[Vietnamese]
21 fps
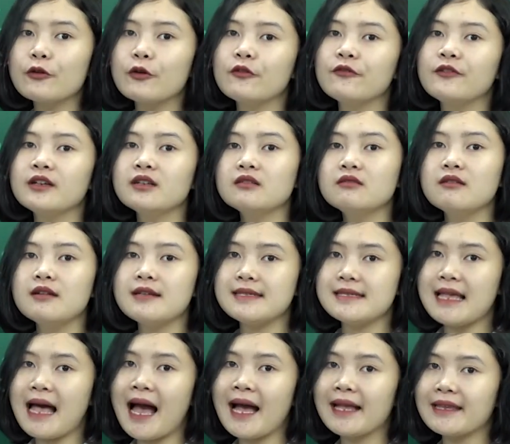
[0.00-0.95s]
đối với người
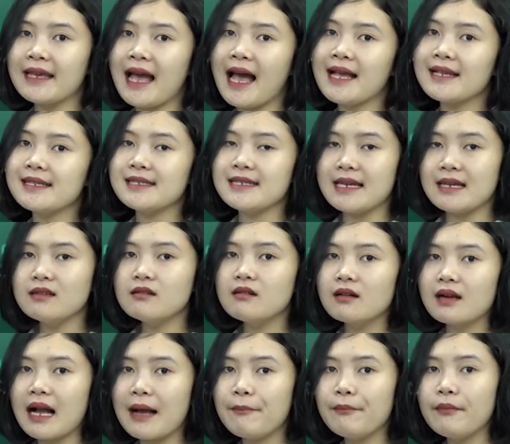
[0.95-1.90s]
già thì hạn chế
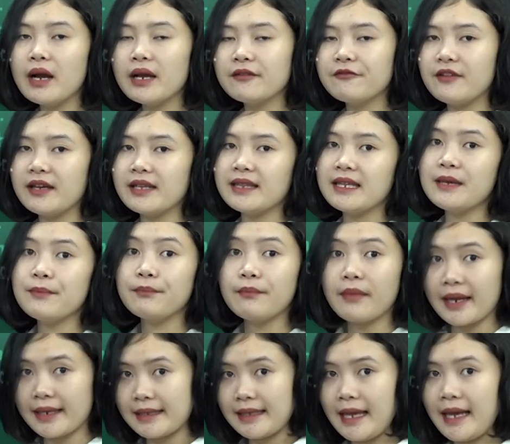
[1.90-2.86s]
được các bệnh về tim
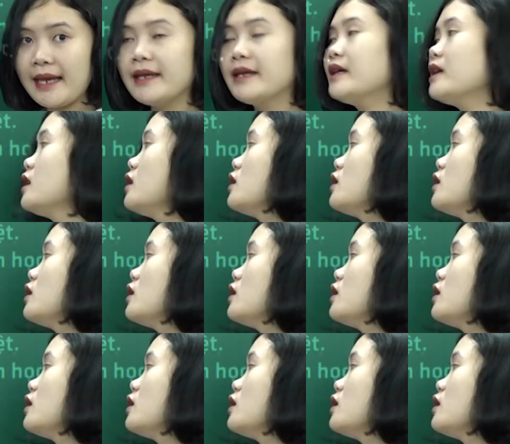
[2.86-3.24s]
mạch này.